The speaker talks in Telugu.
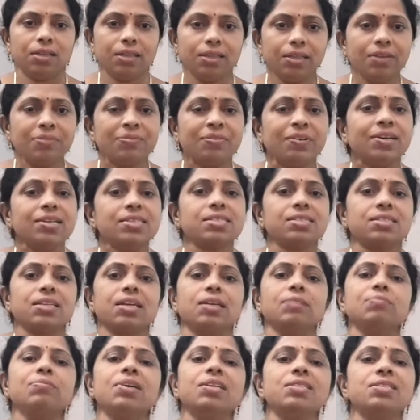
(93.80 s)
ఇదే ఫస్ట్
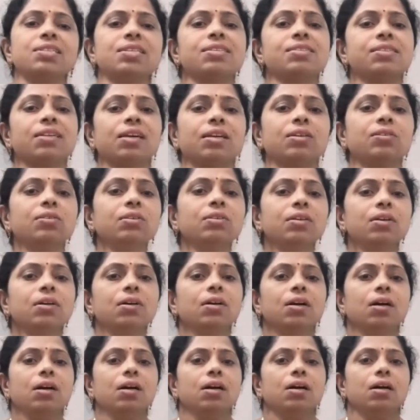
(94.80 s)
టైం నేను చేశాను
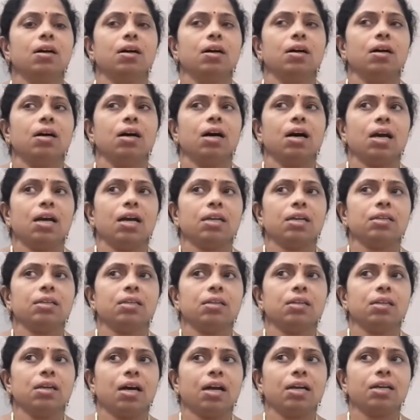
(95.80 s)
అండ్
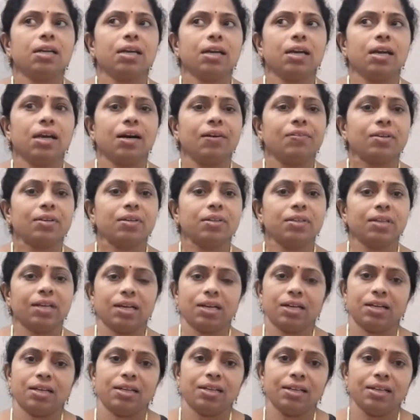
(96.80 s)
అంటే ఎవరైనా